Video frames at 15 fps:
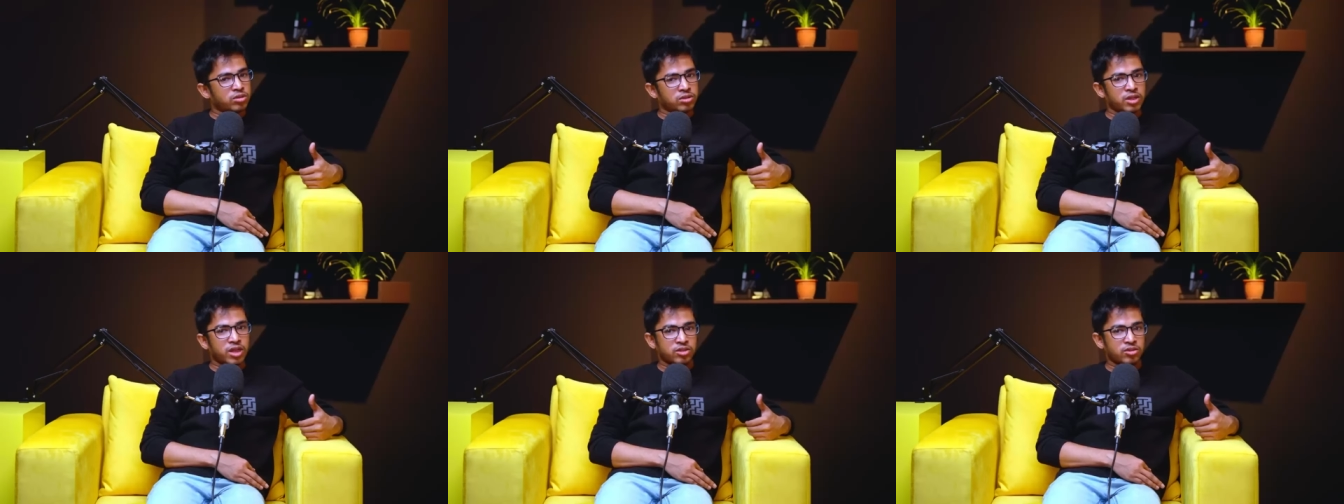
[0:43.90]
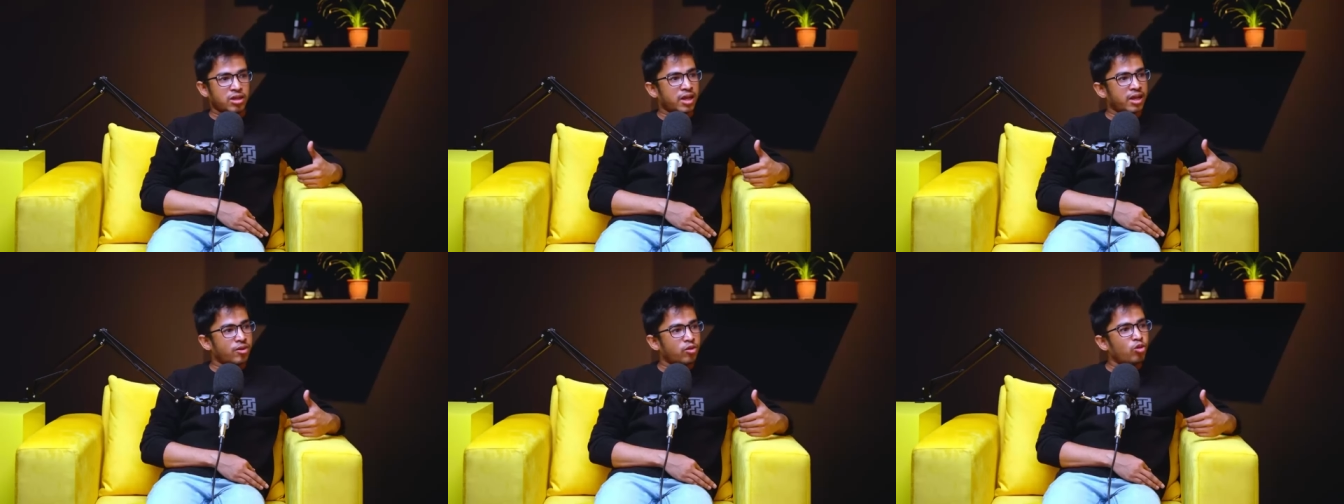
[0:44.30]
কস্ট নিয়ে
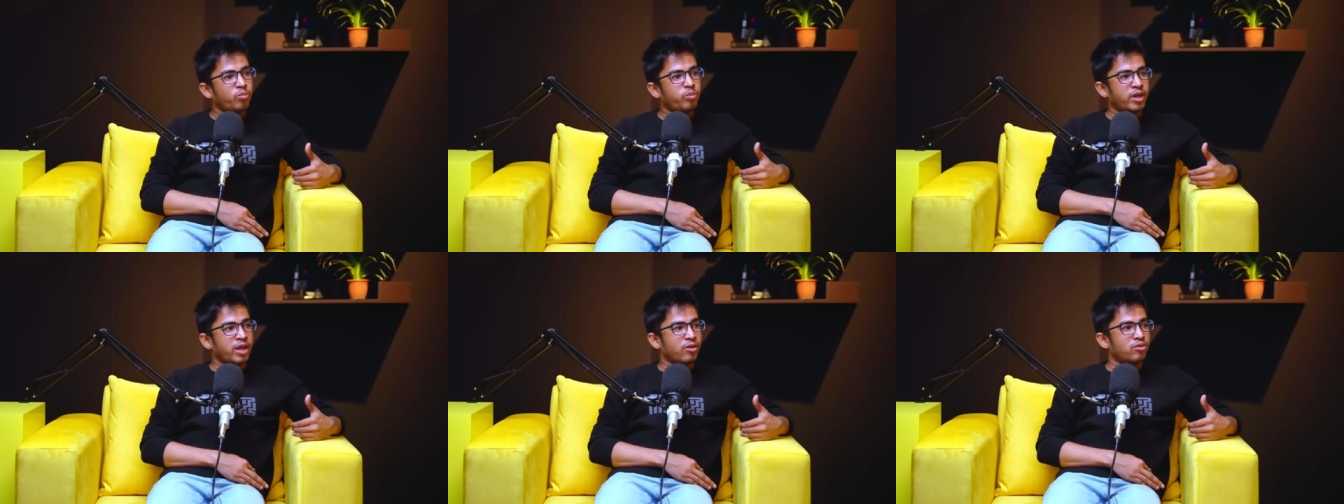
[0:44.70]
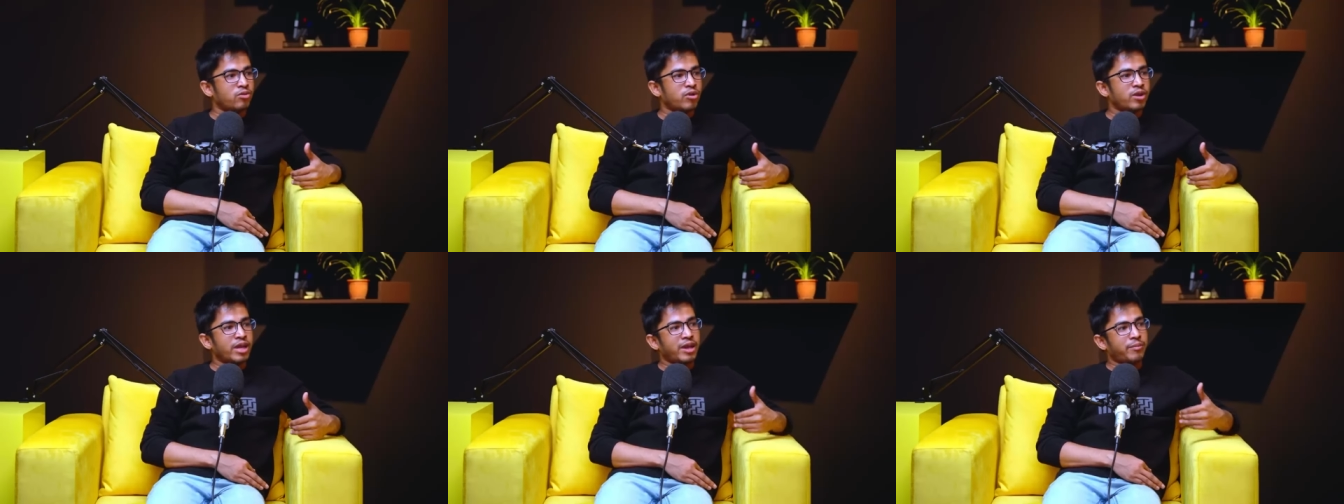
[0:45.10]
আসলে খুব কেউ
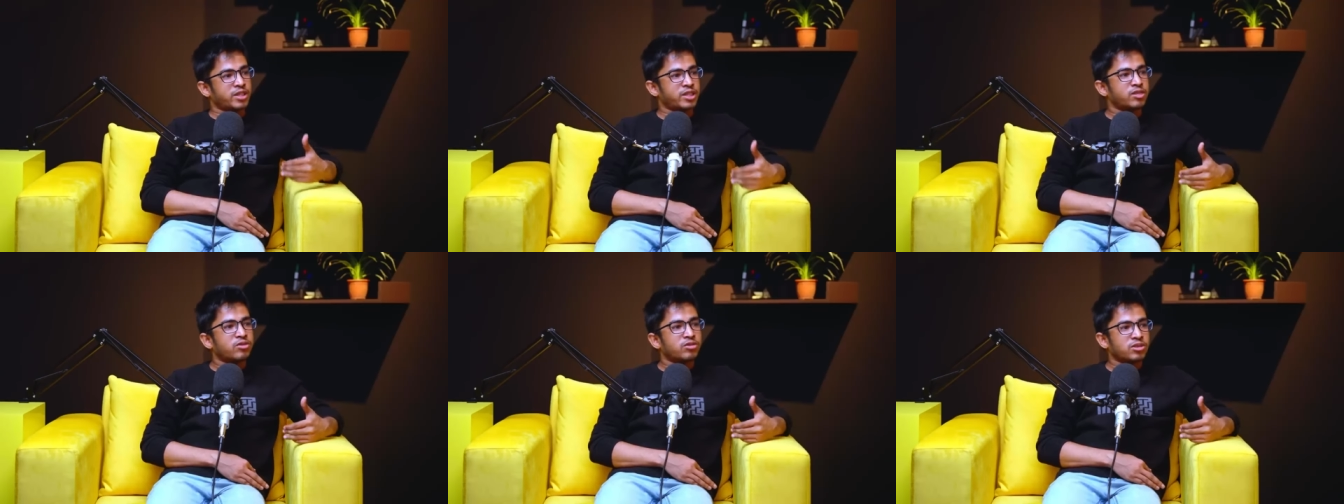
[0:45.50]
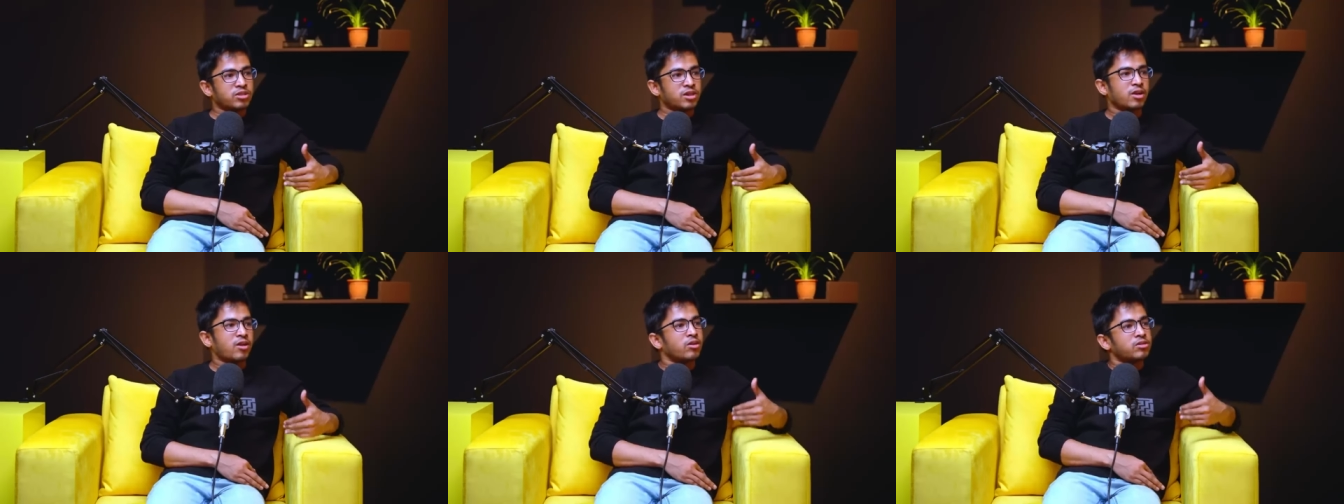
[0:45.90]
এম্পাসাইজ
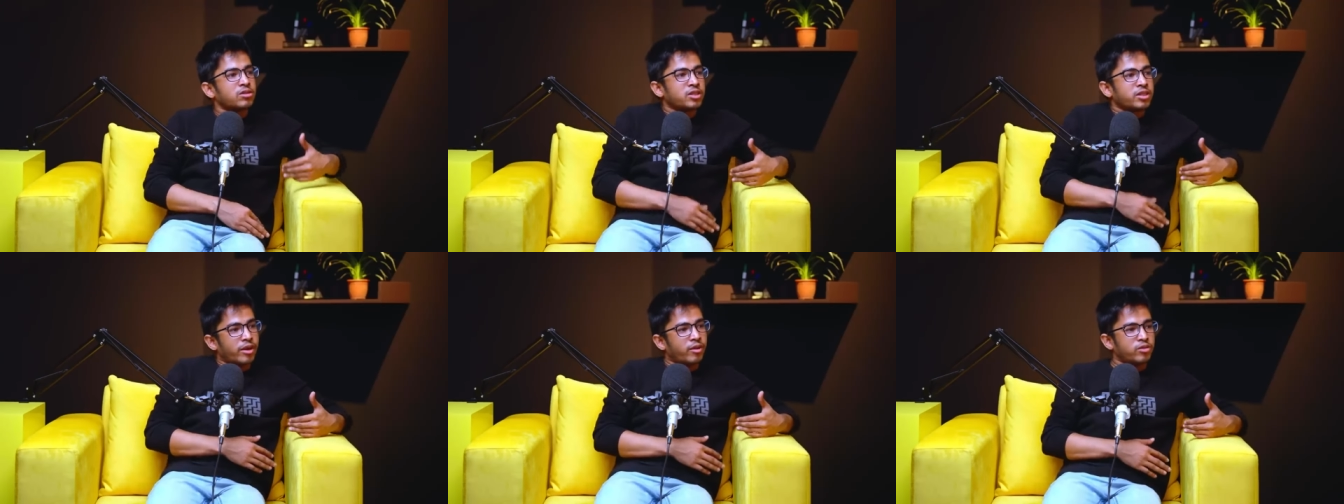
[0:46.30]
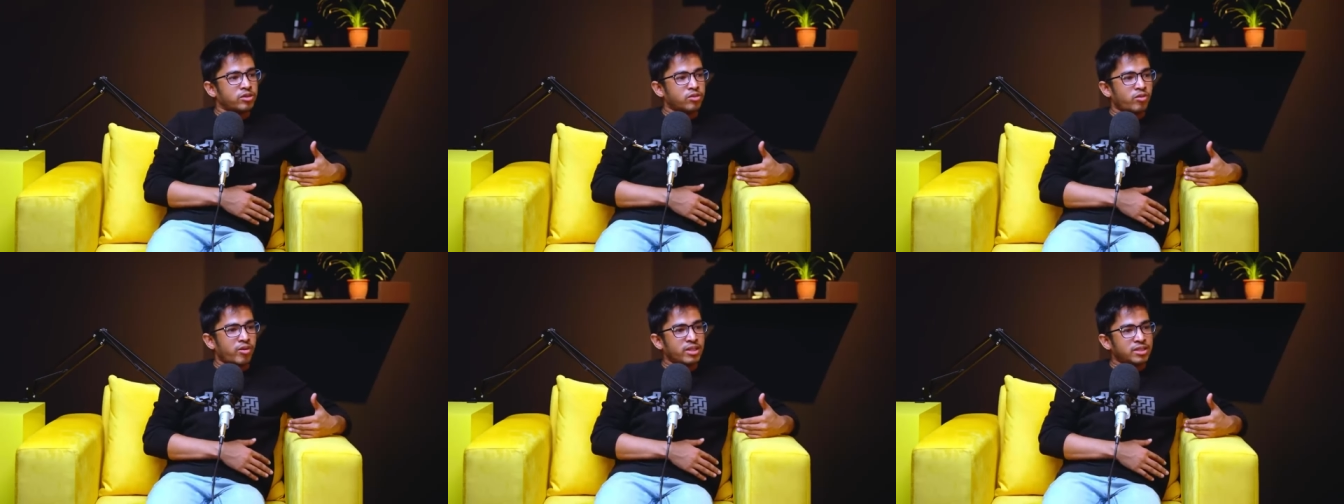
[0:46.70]
করতেছে না কজ হচ্ছে
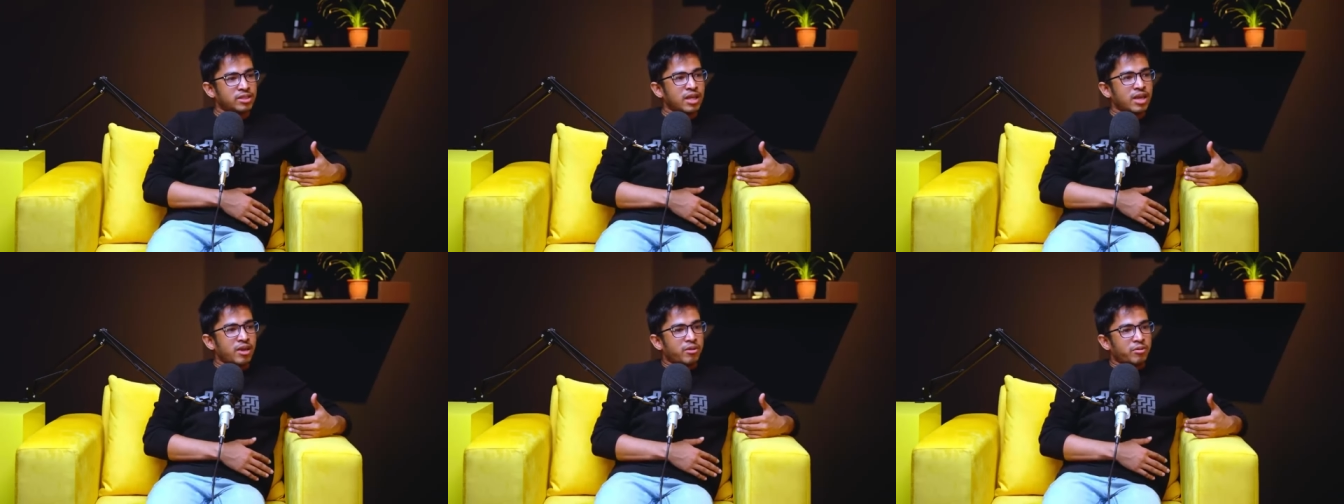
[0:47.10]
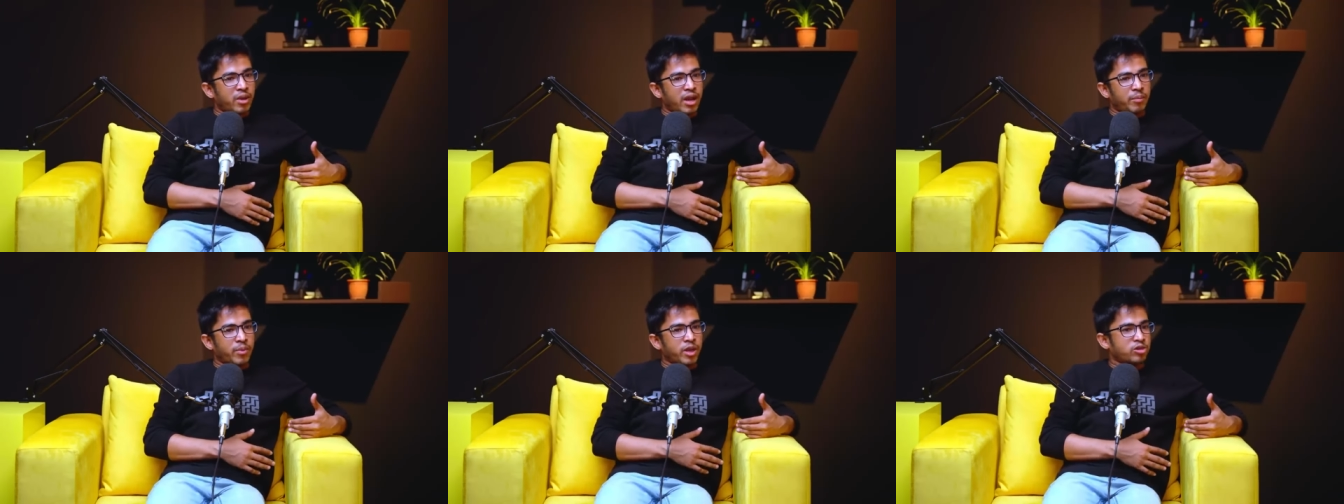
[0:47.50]
টেকনোলজি ওয়াইজ
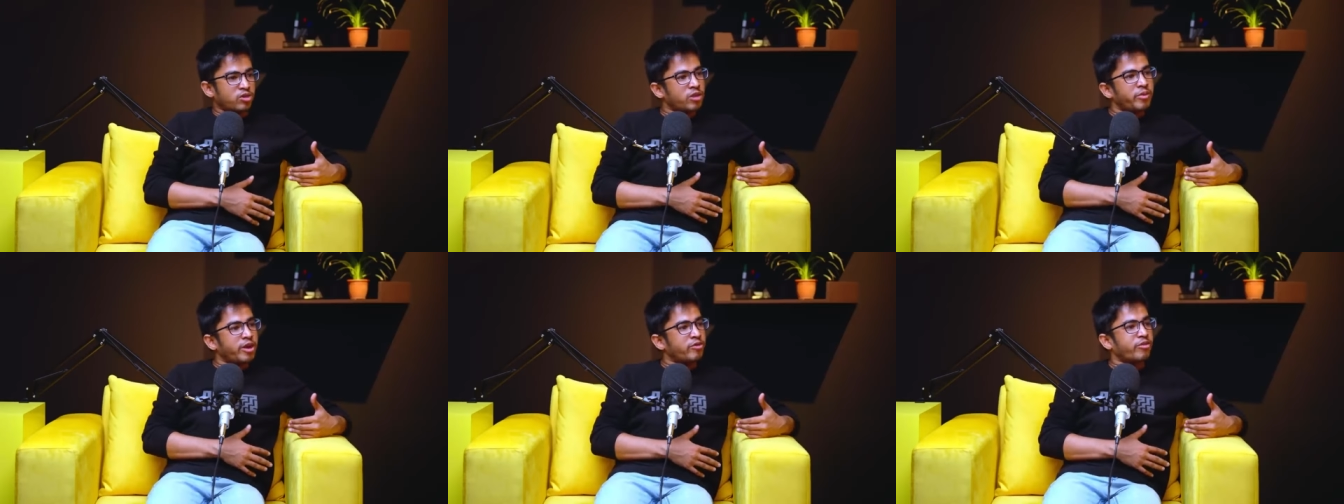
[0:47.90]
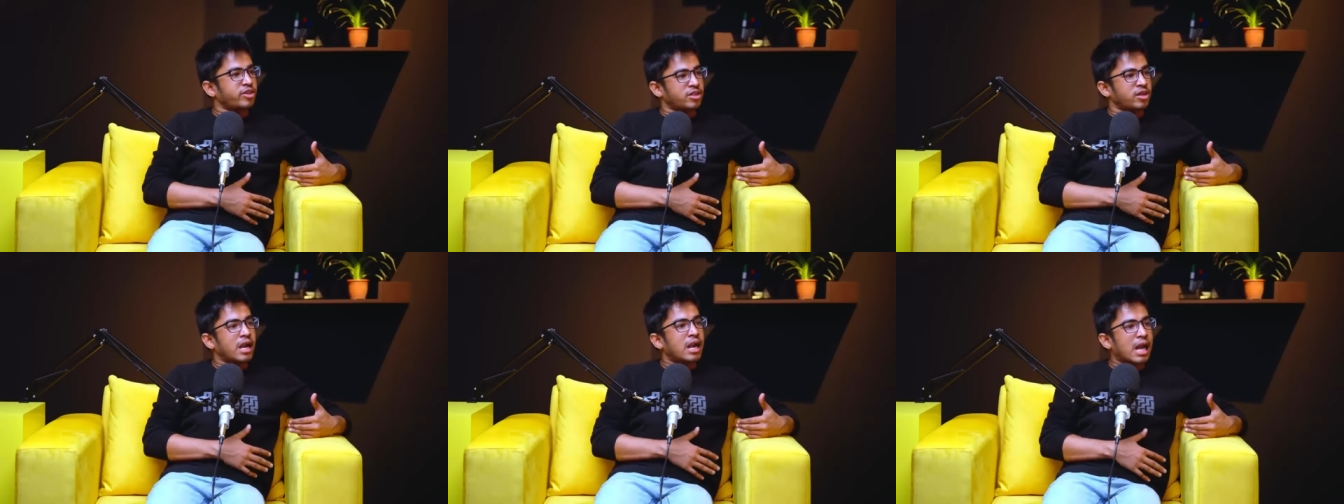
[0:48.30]
আমরা আসলে
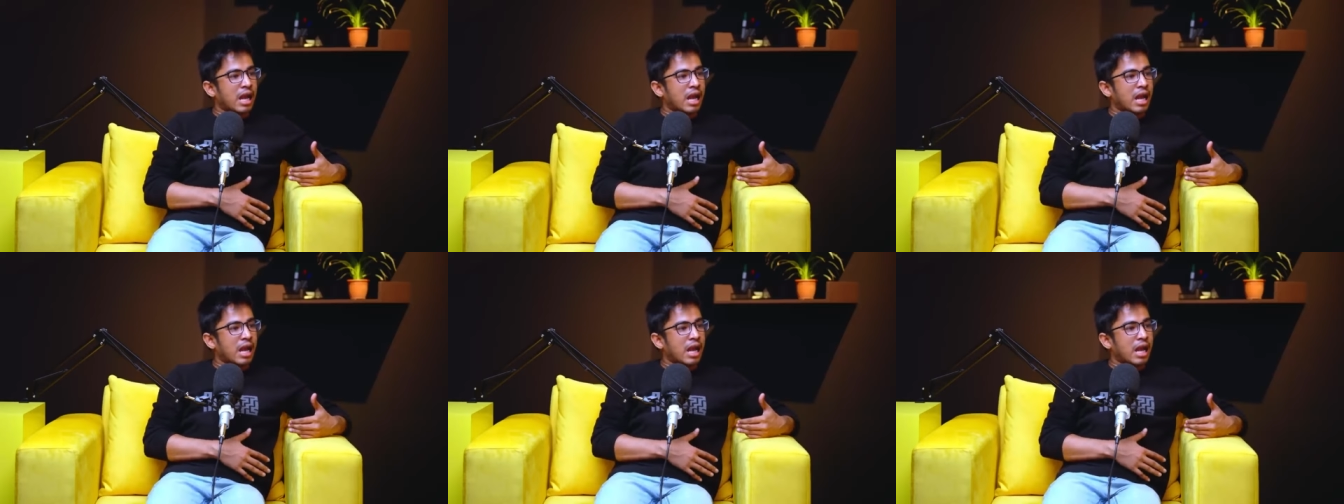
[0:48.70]
ম্যানুফ্যাকচারার